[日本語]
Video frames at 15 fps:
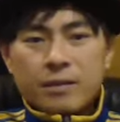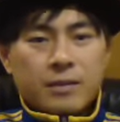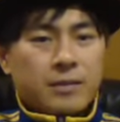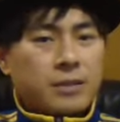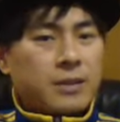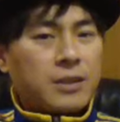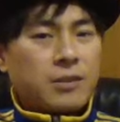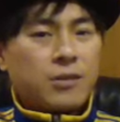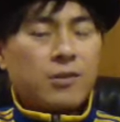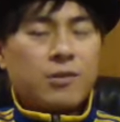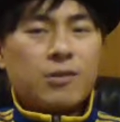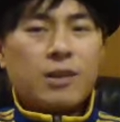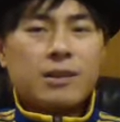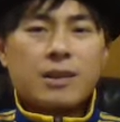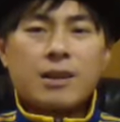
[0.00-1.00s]
知能を
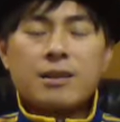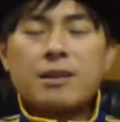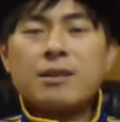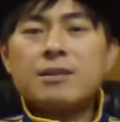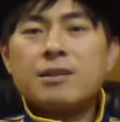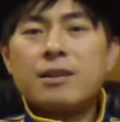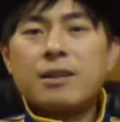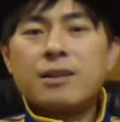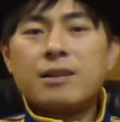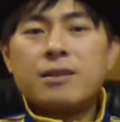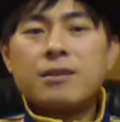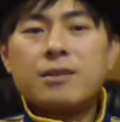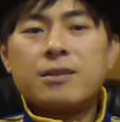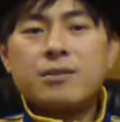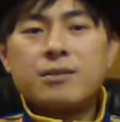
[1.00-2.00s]
与えたんじゃないかっ
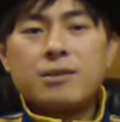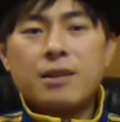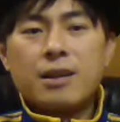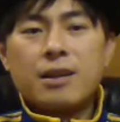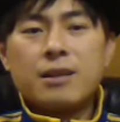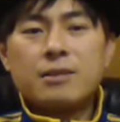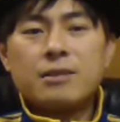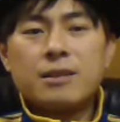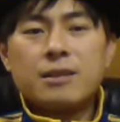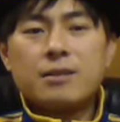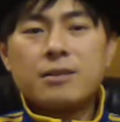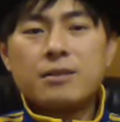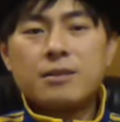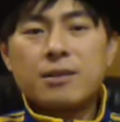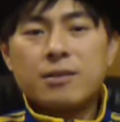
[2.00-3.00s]
ていう話なんです
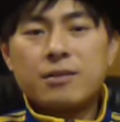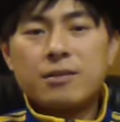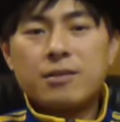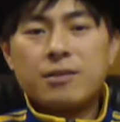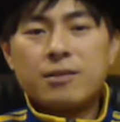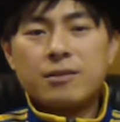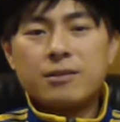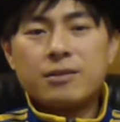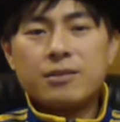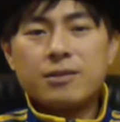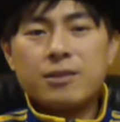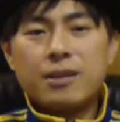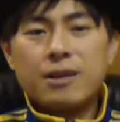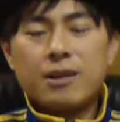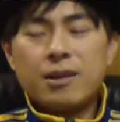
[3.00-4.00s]
けどそん
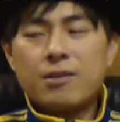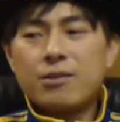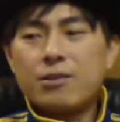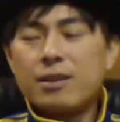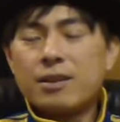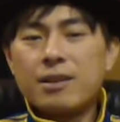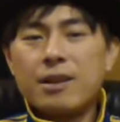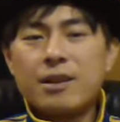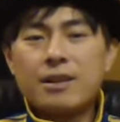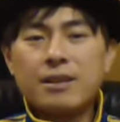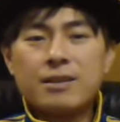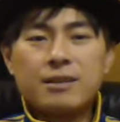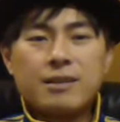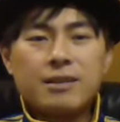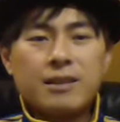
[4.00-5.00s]
なアホな話
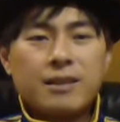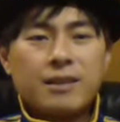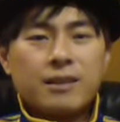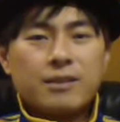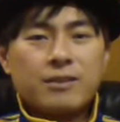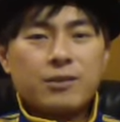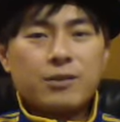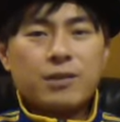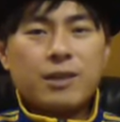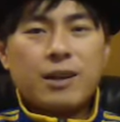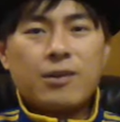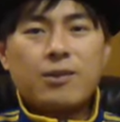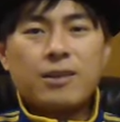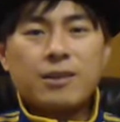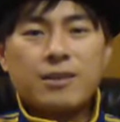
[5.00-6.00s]
そんな
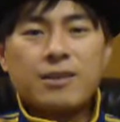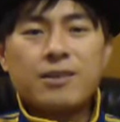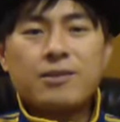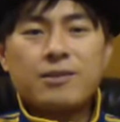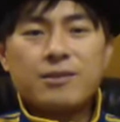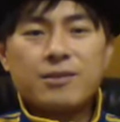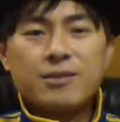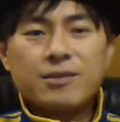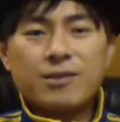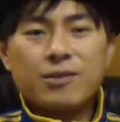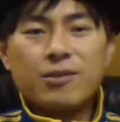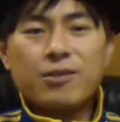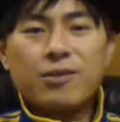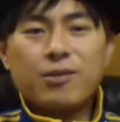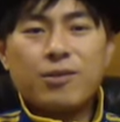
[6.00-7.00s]
アホなっていうの
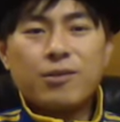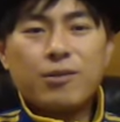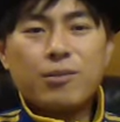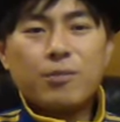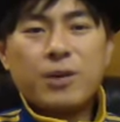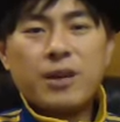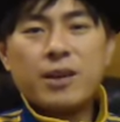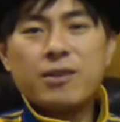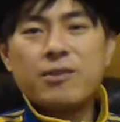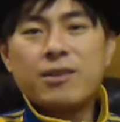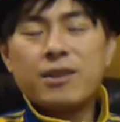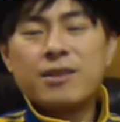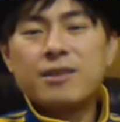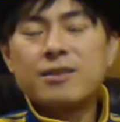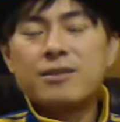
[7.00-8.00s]
のオンパレードなん
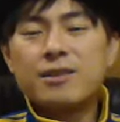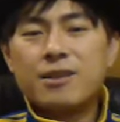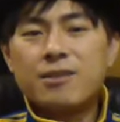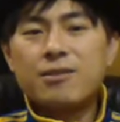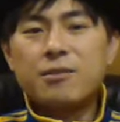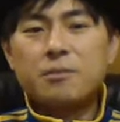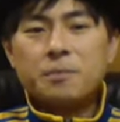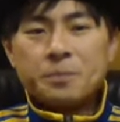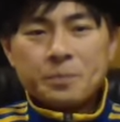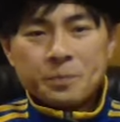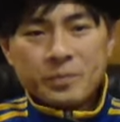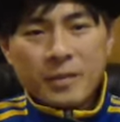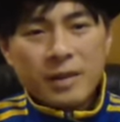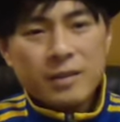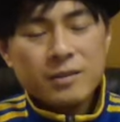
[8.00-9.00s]
ですけど
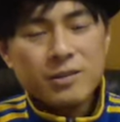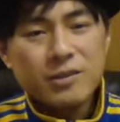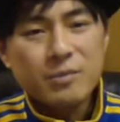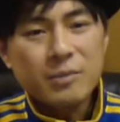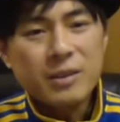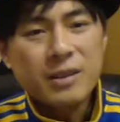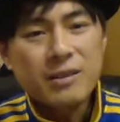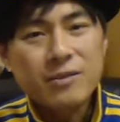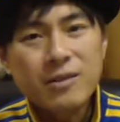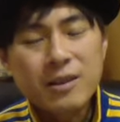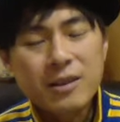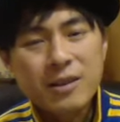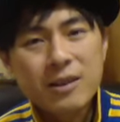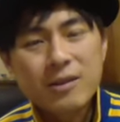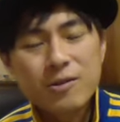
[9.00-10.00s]
それ見てるのが
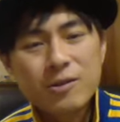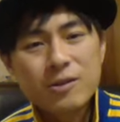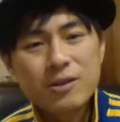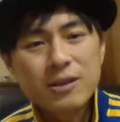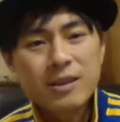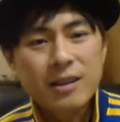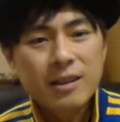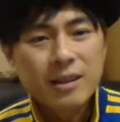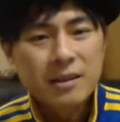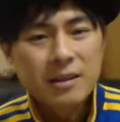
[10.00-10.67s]
結構好きで